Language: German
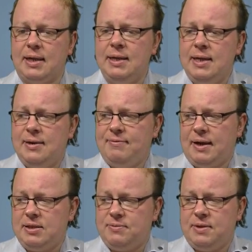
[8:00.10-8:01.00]
kann.
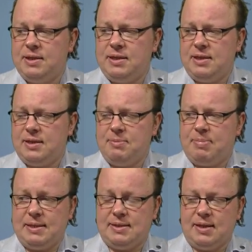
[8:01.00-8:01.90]
Weiß findet hier
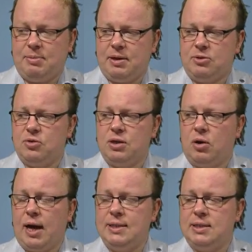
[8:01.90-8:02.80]
den besten, aber natürlich
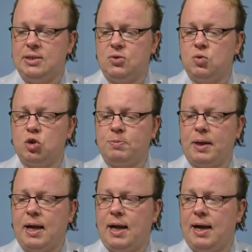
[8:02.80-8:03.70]
auch einzigen
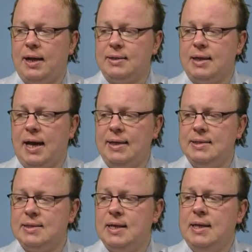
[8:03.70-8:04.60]
Zugspringer h
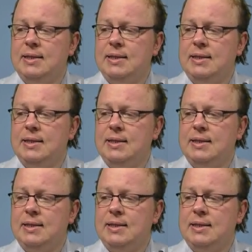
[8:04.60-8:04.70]
1.